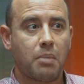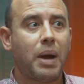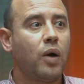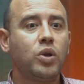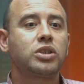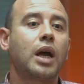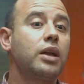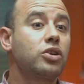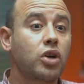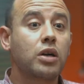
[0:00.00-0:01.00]
ما حاولش
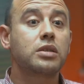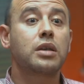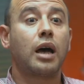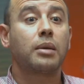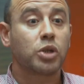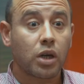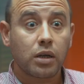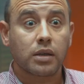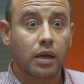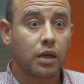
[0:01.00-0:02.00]
اي شخص على مدار
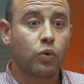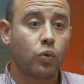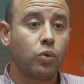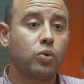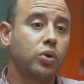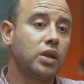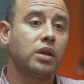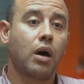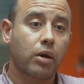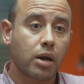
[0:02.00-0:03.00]
التاريخ كله ان
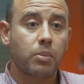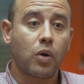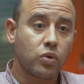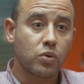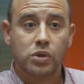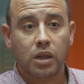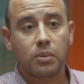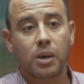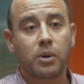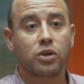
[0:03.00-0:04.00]
يقرب او يوصل
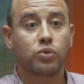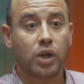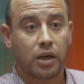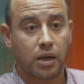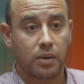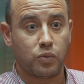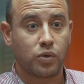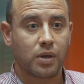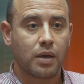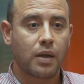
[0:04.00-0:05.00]
لمقبره توت عنخ امون
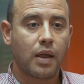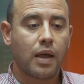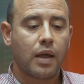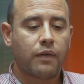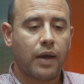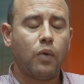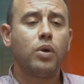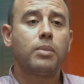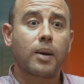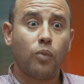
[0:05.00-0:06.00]
تمام. تمام
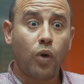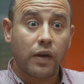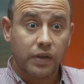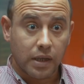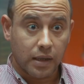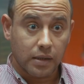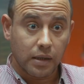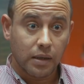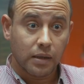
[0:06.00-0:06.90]
فاول مجموعه فتحتها